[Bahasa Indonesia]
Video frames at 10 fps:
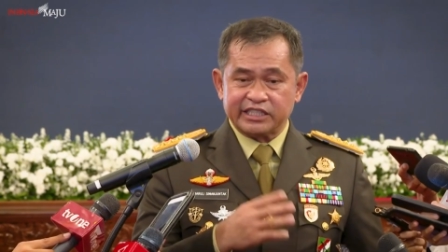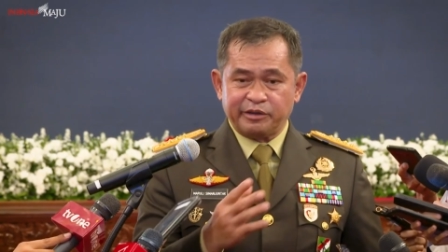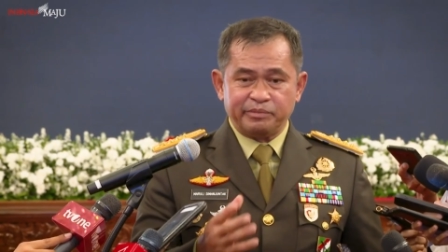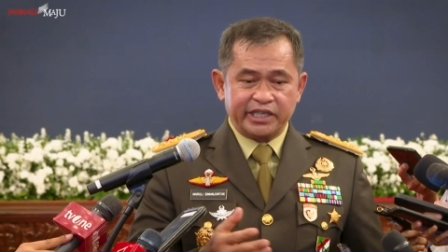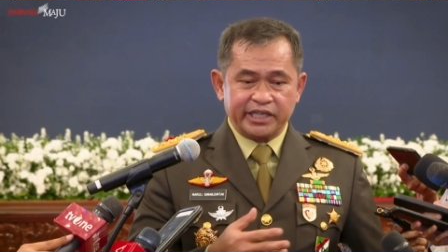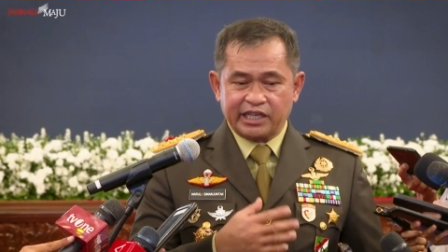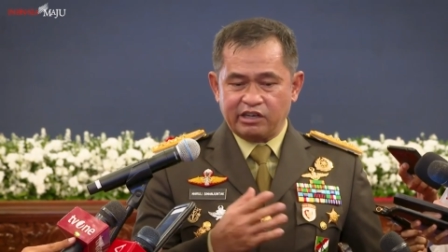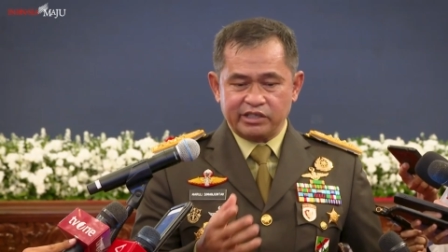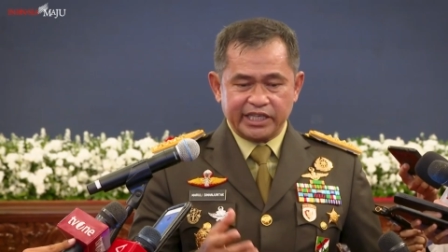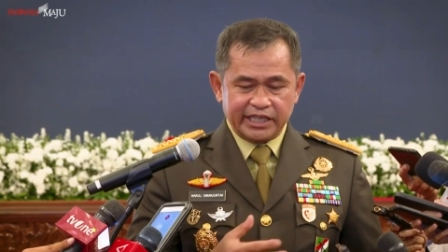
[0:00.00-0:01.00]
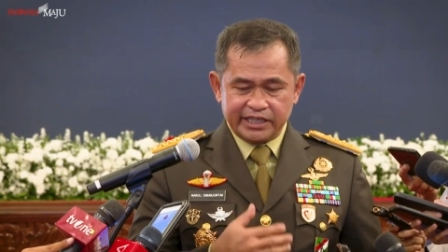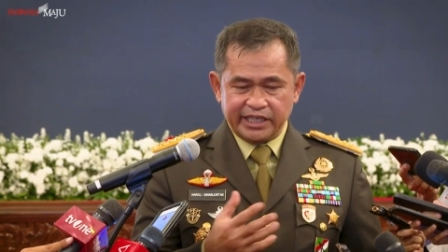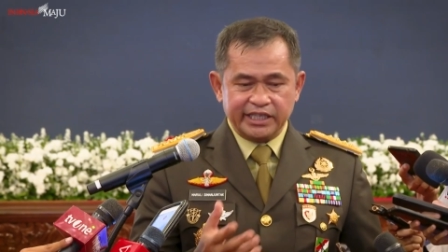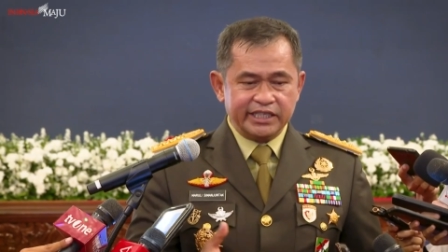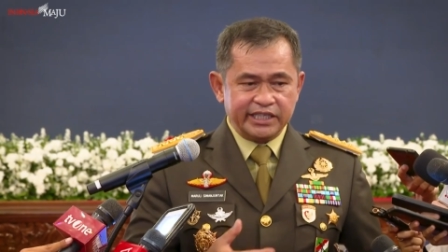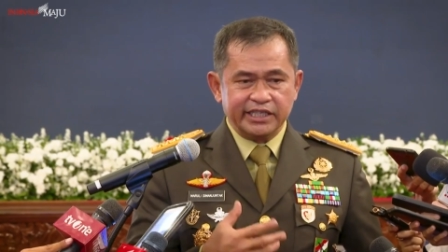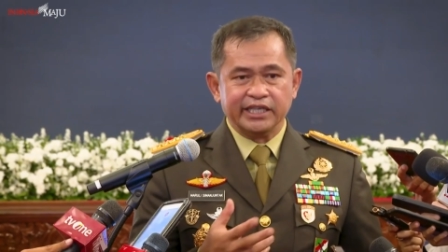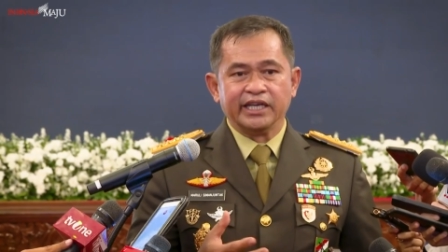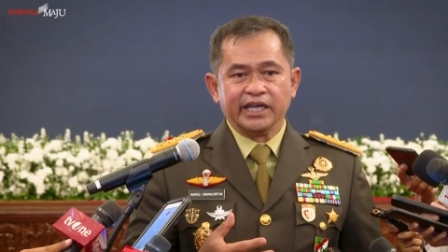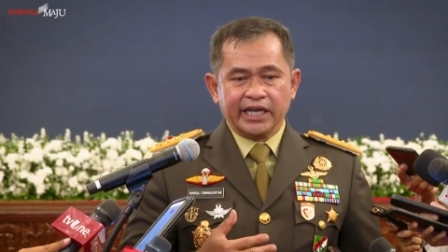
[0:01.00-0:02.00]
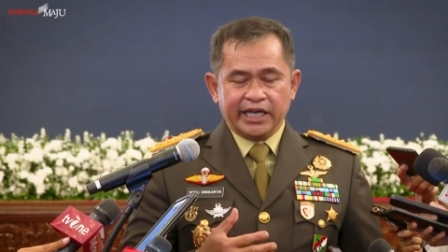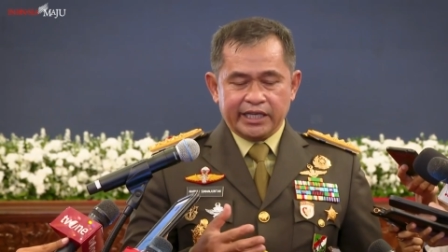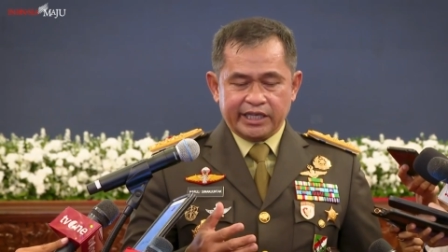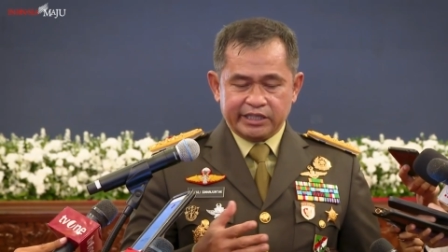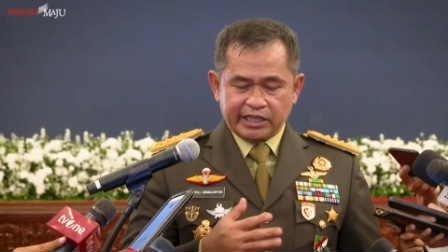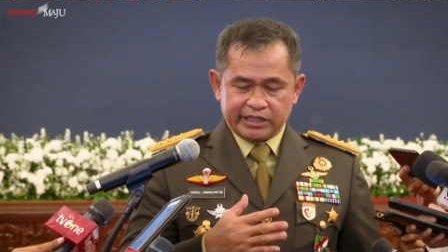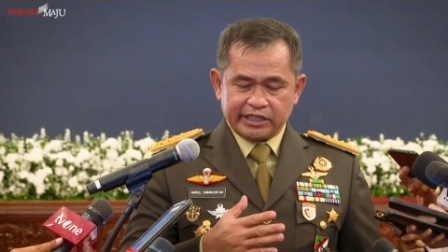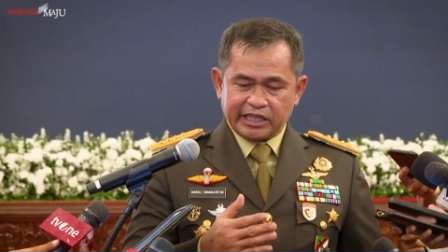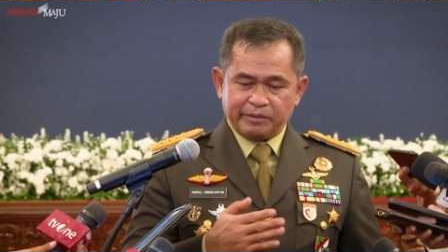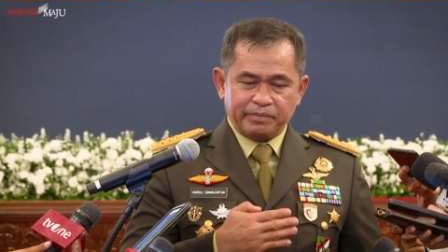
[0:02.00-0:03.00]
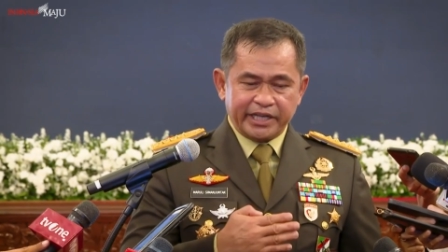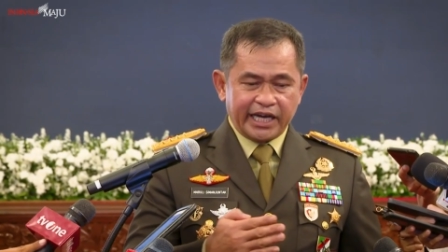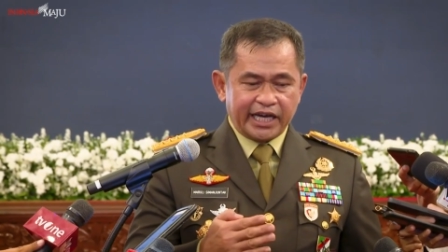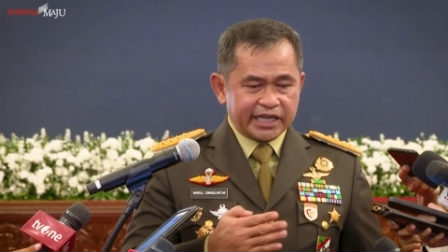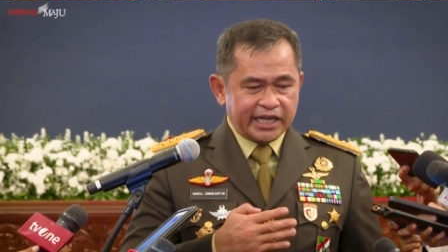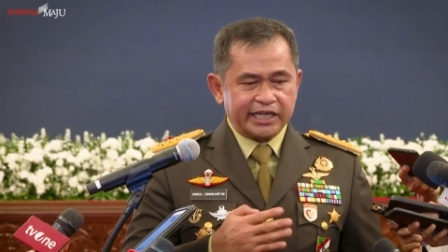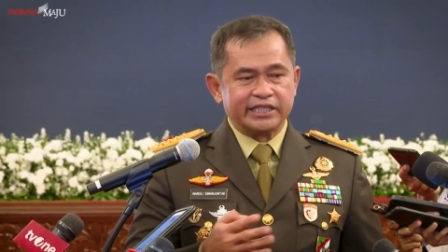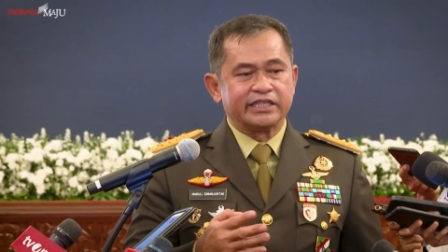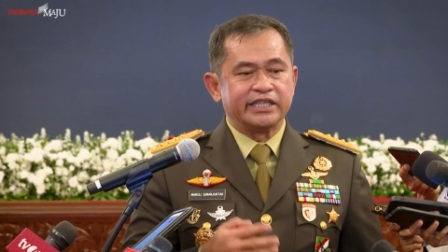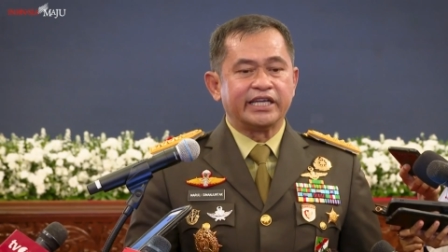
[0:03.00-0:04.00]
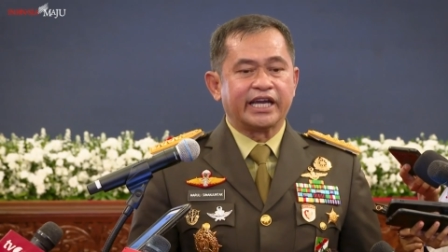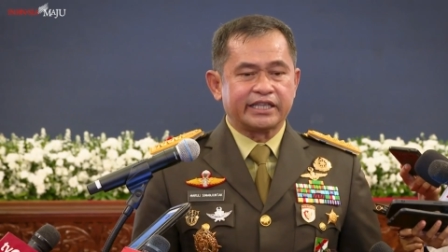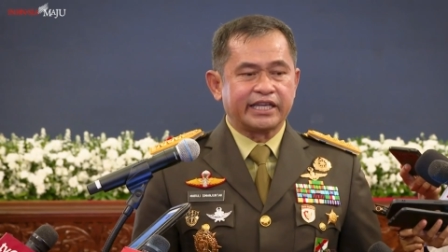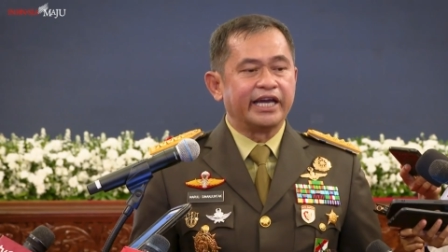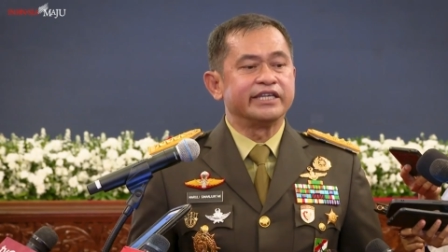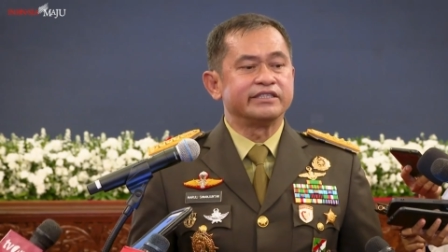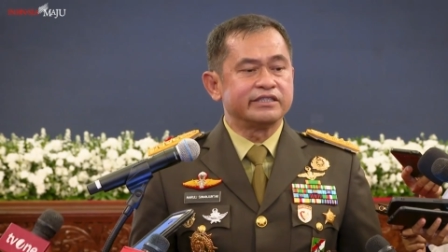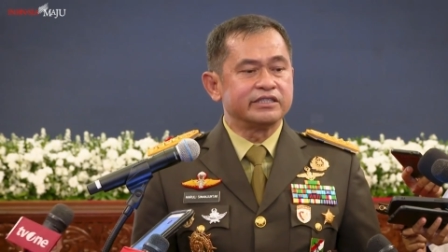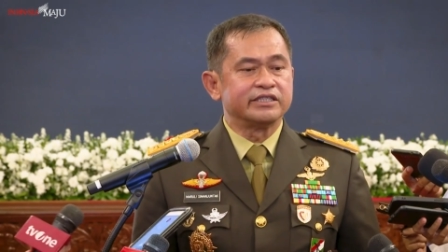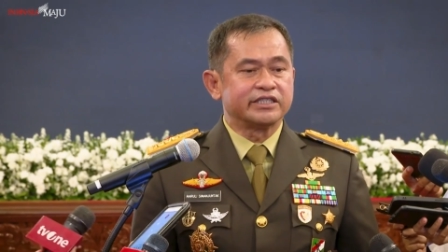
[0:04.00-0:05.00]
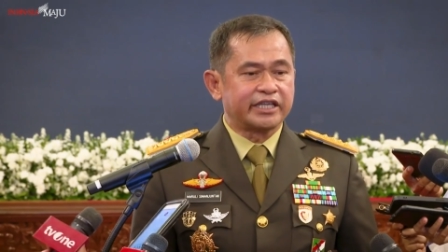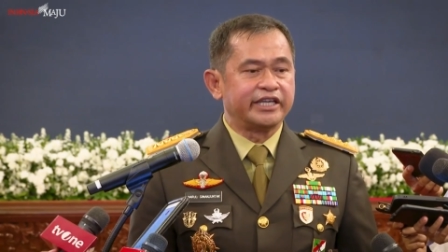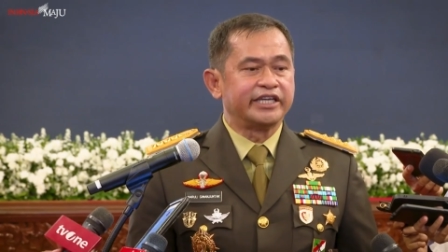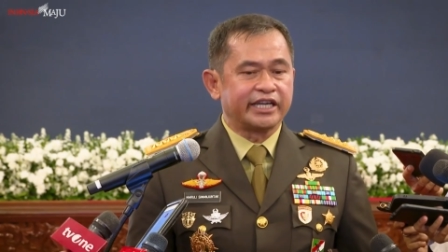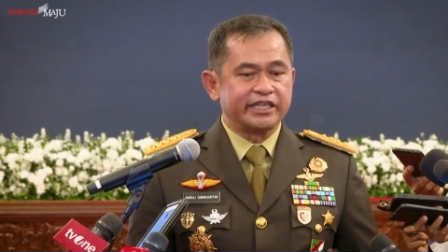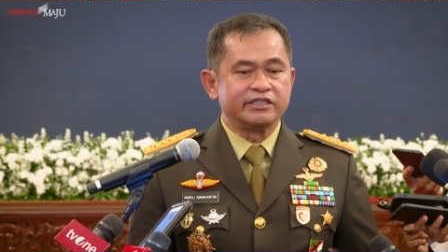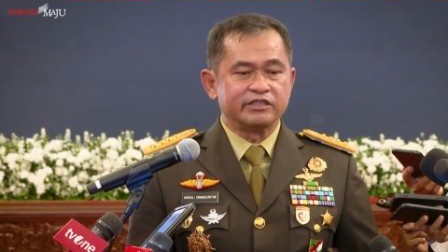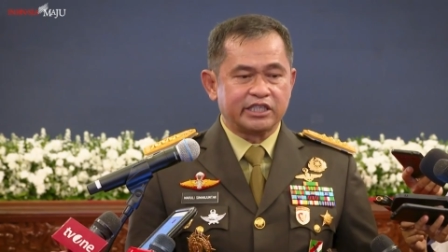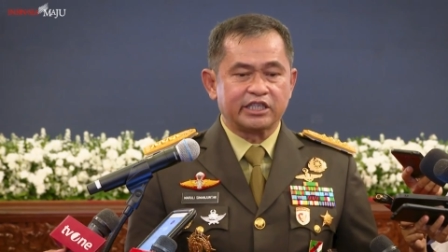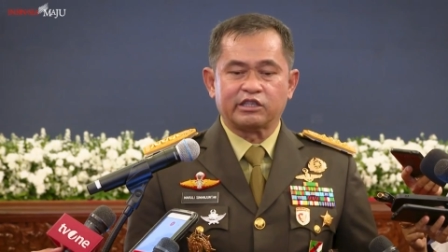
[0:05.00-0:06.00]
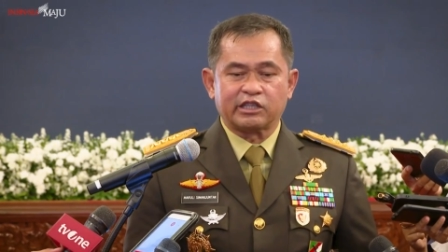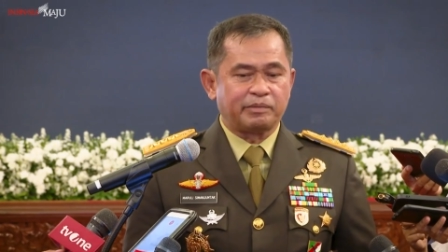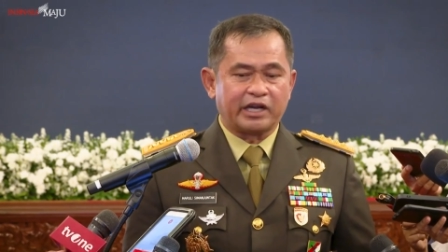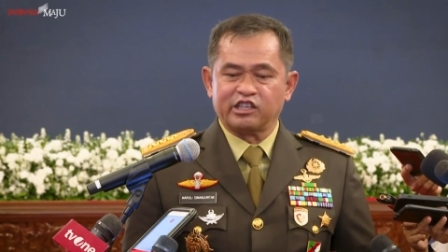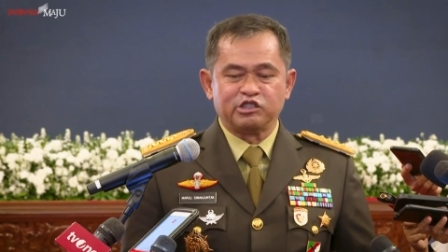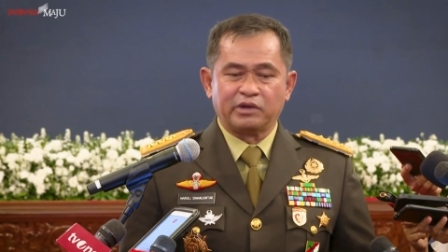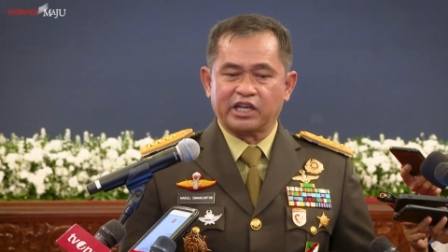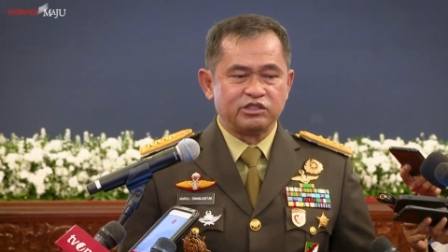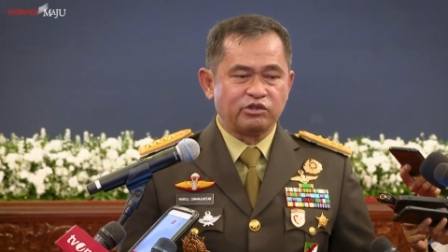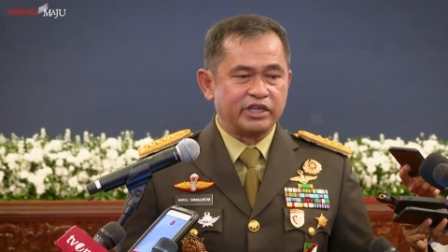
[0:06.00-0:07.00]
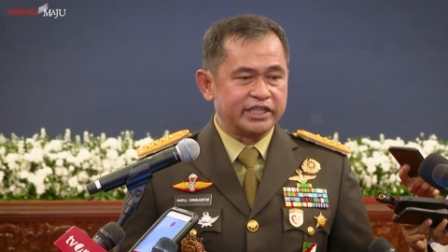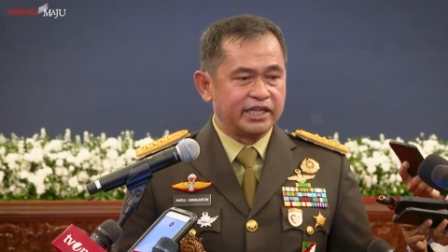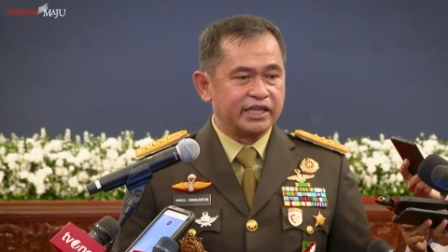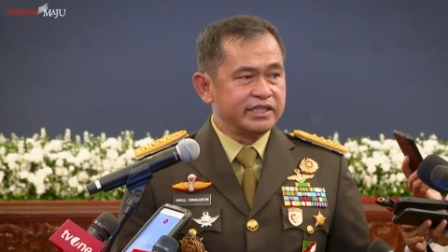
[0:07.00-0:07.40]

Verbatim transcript: Saya pikir kalau nanti ini kita tetap pelihara, kita tingkatkan, saya yakin kita tetap akan semakin solid.